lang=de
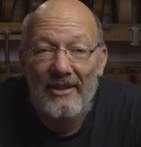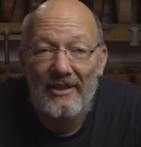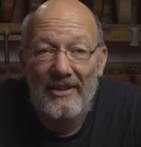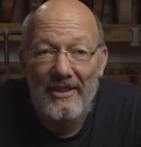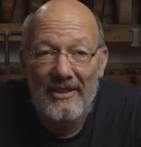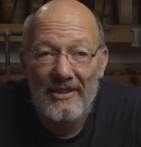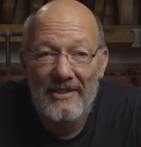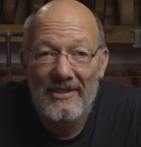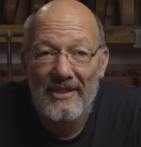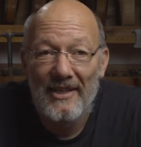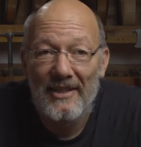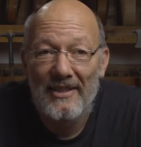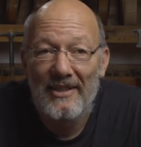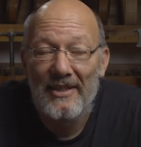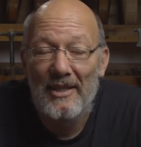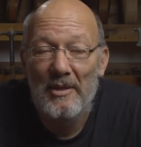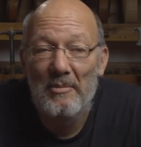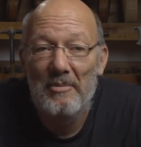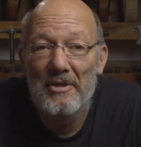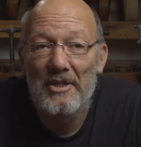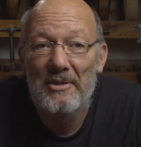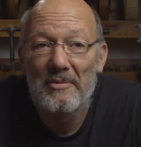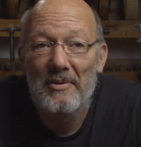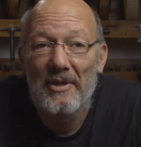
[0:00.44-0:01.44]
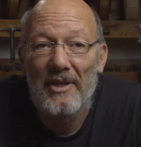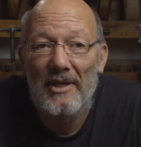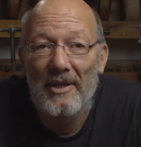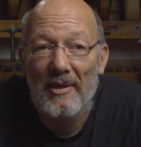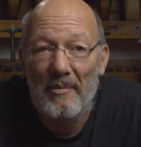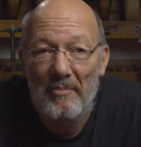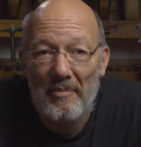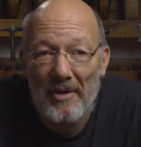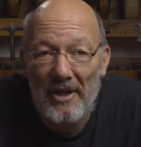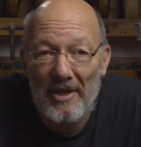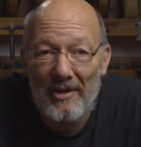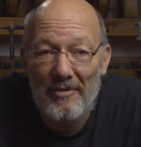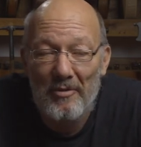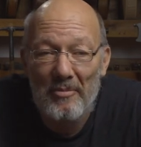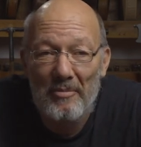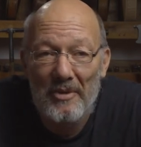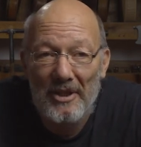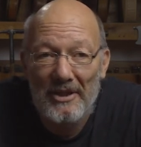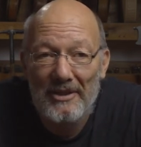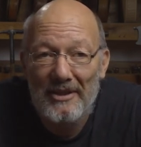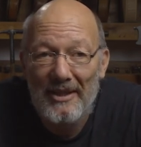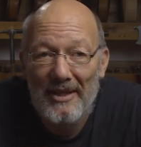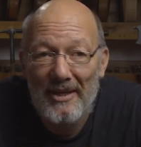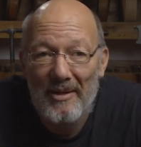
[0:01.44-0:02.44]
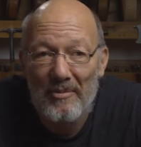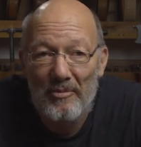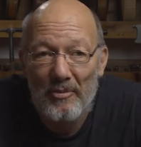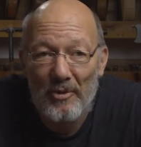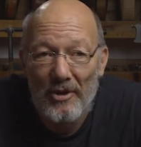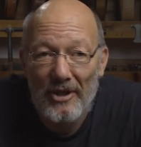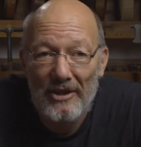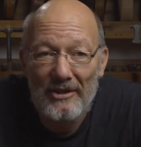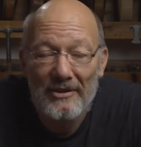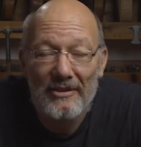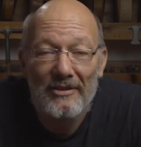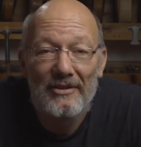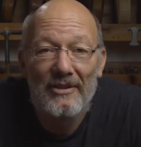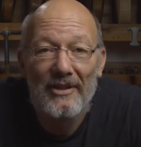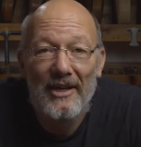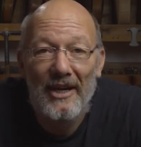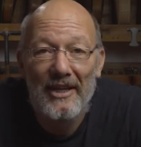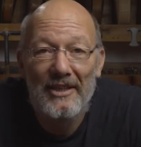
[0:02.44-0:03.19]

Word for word: Grüß euch, ich bin's wieder der Peter vom Atelier Mörd.